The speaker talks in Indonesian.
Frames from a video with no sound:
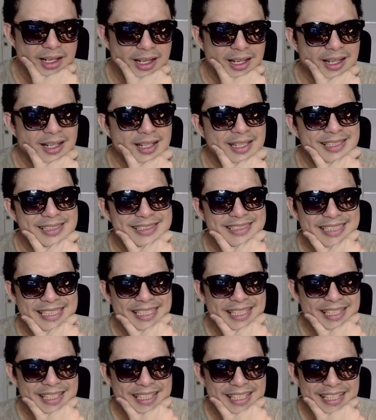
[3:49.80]
asik
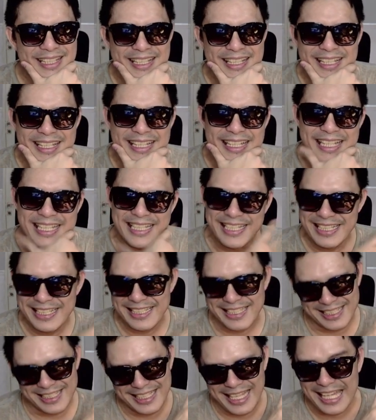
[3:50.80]

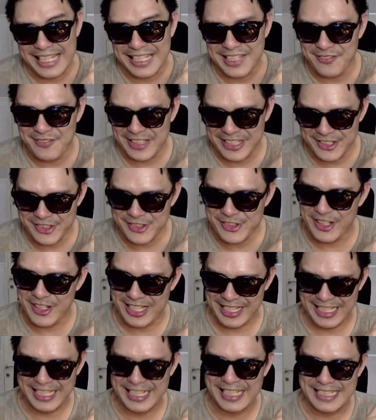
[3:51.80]
ini gayanya Minhyuk juga
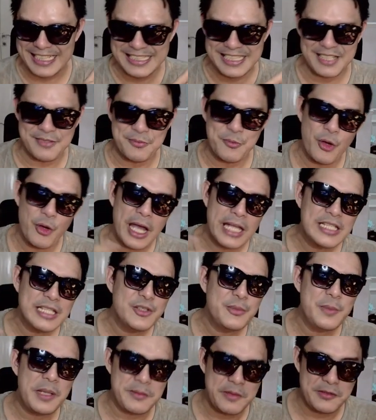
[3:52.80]
keren guys ya mukanya
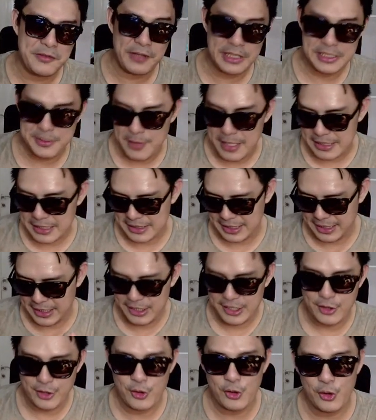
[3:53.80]
tuh baby face banget ya
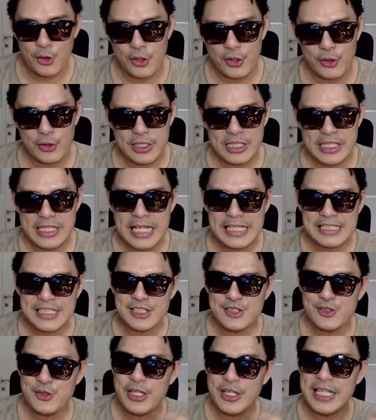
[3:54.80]
kalau kalau di
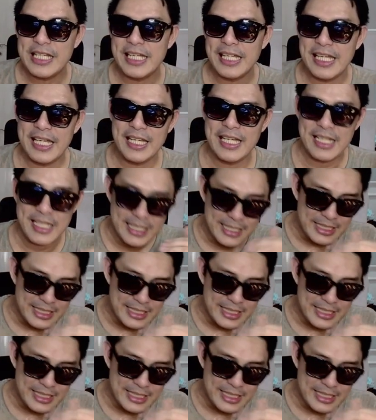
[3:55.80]
Day6 tuh kayak kayak